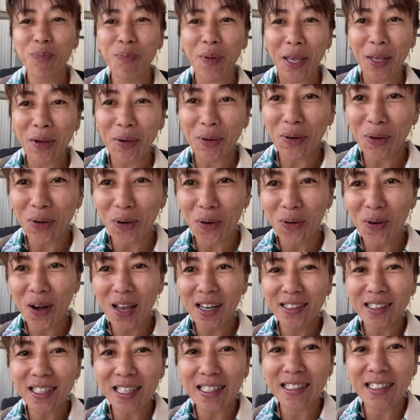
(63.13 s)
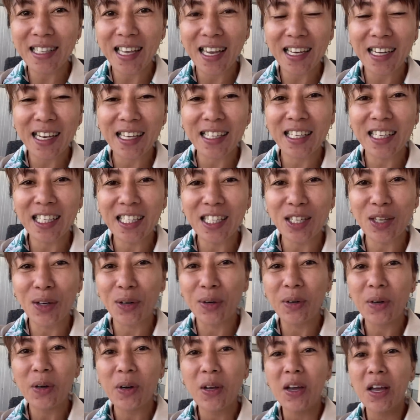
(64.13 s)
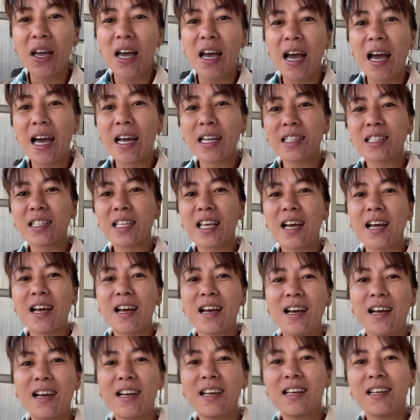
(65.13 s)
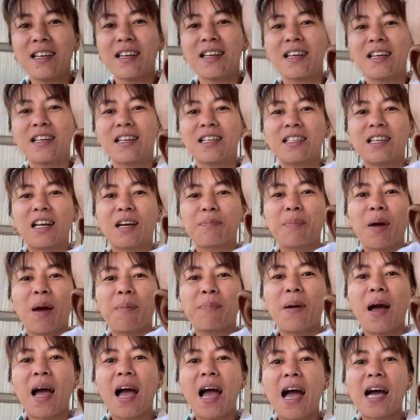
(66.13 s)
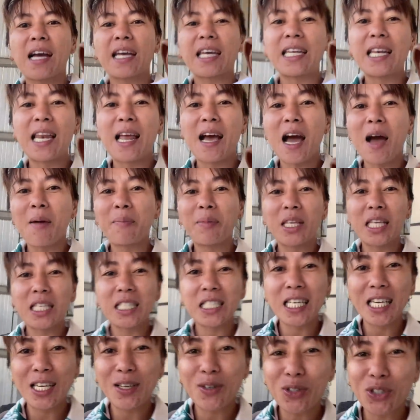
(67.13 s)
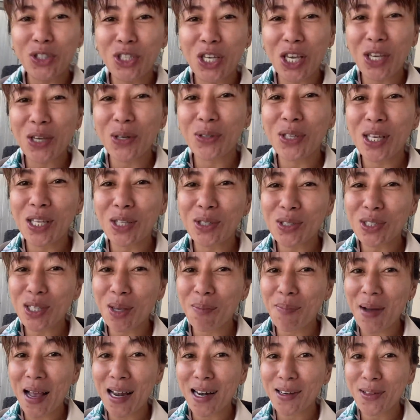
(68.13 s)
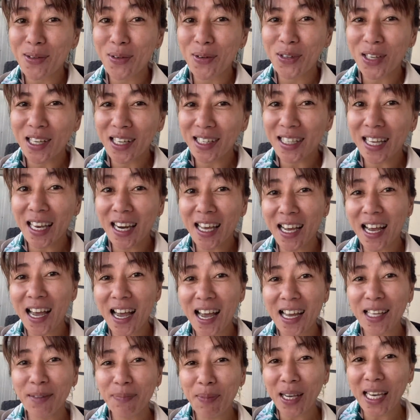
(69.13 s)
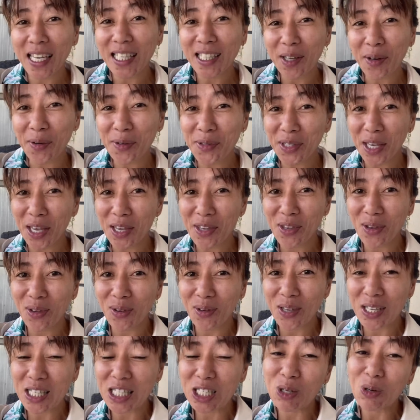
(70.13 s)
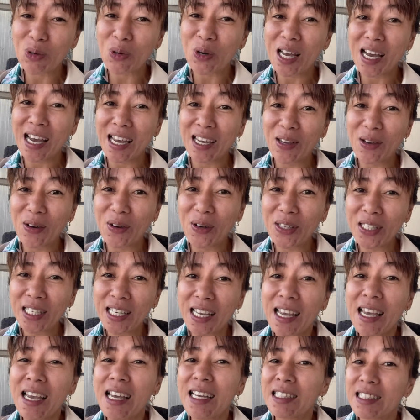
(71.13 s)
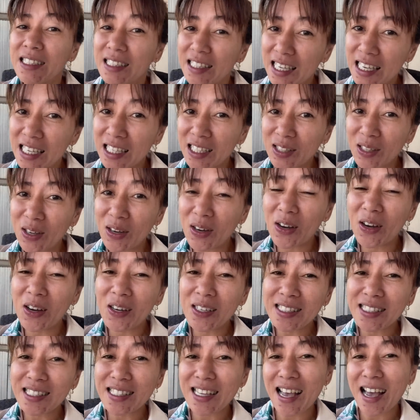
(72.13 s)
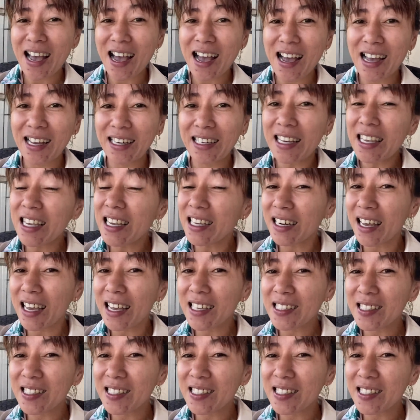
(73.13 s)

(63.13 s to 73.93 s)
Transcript: pa yung lolang tindera ninyo. At uh, nagpapahangin lang kami ni Chico Chico dito sa balcony. Tara nga at pakita ko sa inyo yung itsura ngayon dito sa Lira